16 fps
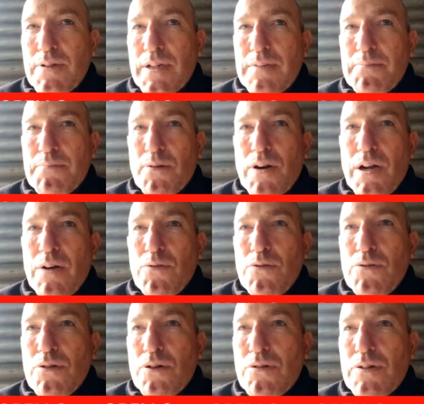porque por
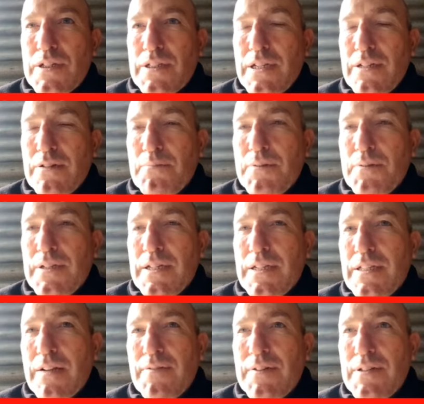laburo o lo que sea no pueden
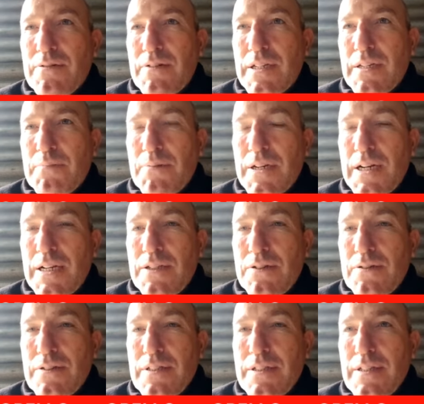estar frente a un equipo
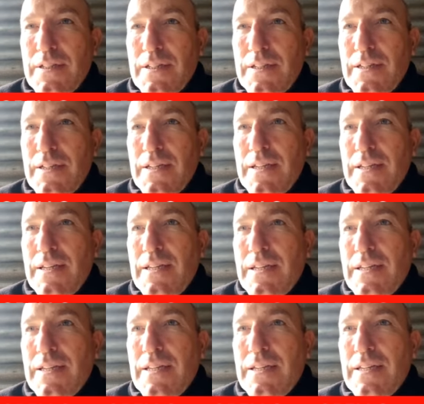radio.
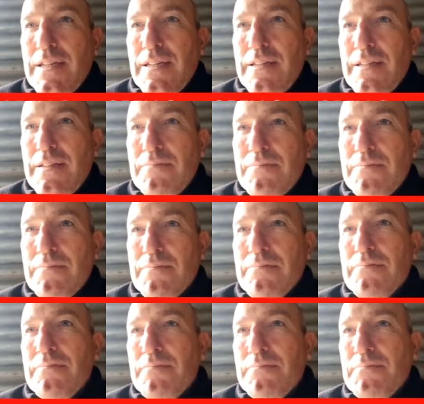Eh,
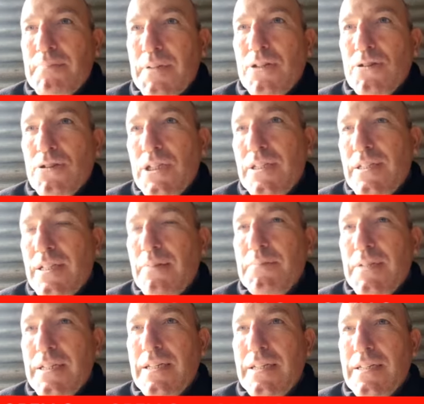pero sí,
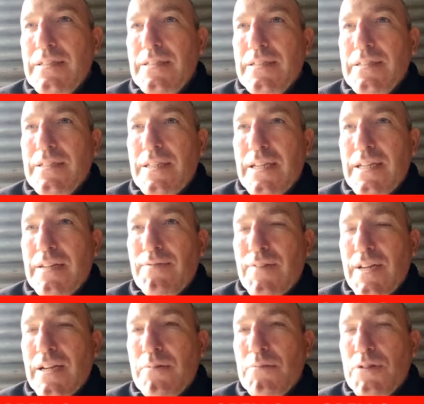también es, es,
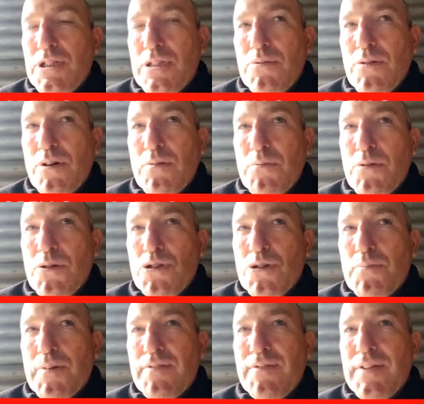como decís vos,
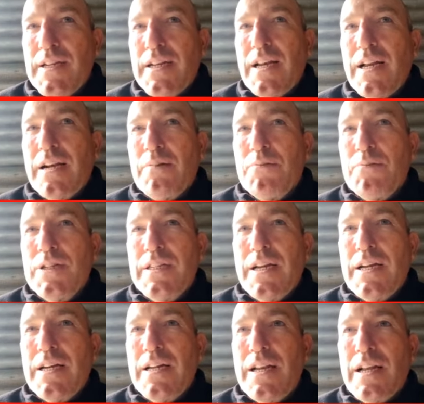muchos prefieren la
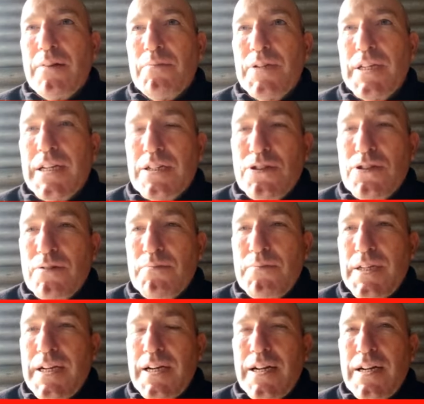comunidad, la comunicación
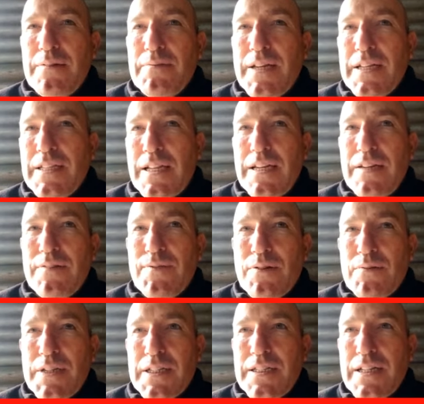vía, vía
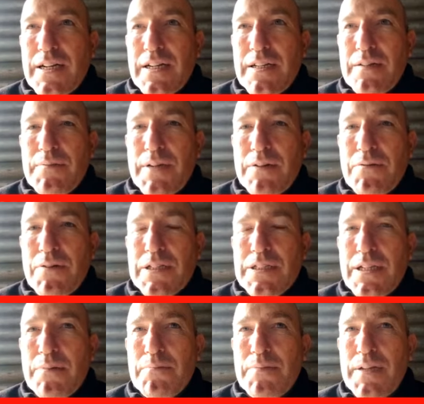teléfono, vía internet, vía
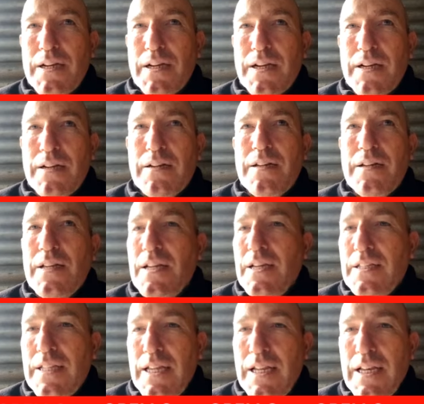WhatsApp, vía
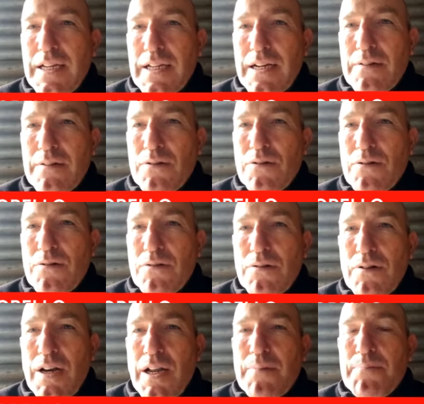Telegram o,
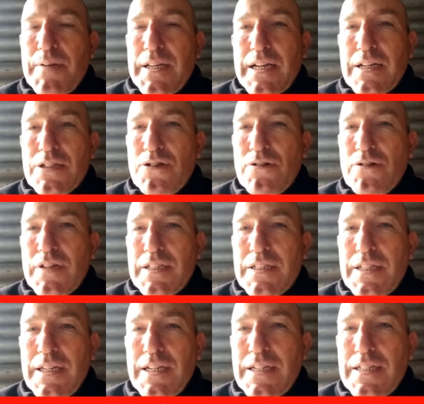o la aplicación que
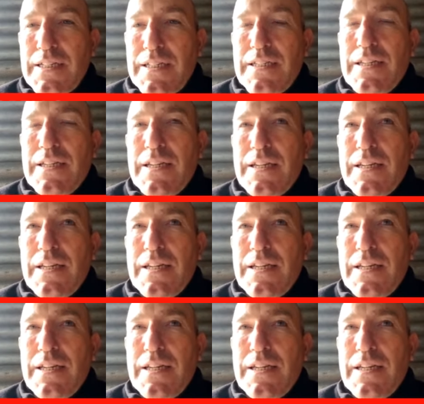sea y,